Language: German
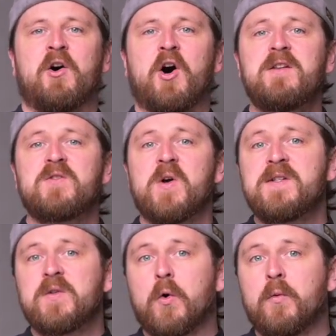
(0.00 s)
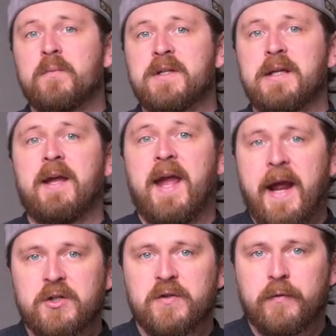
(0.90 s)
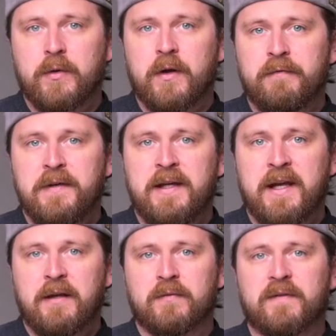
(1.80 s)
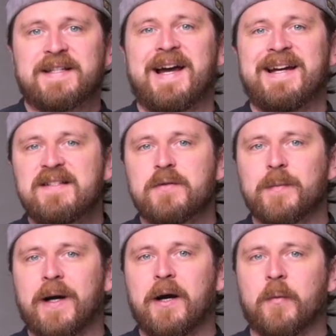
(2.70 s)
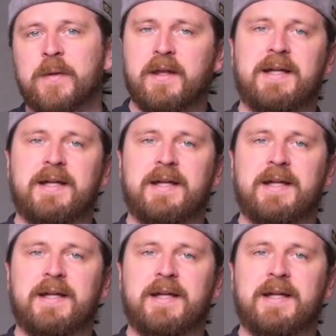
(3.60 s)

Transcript: Heute soll es um die Actionfotografie gehen und was heißt es überhaupt?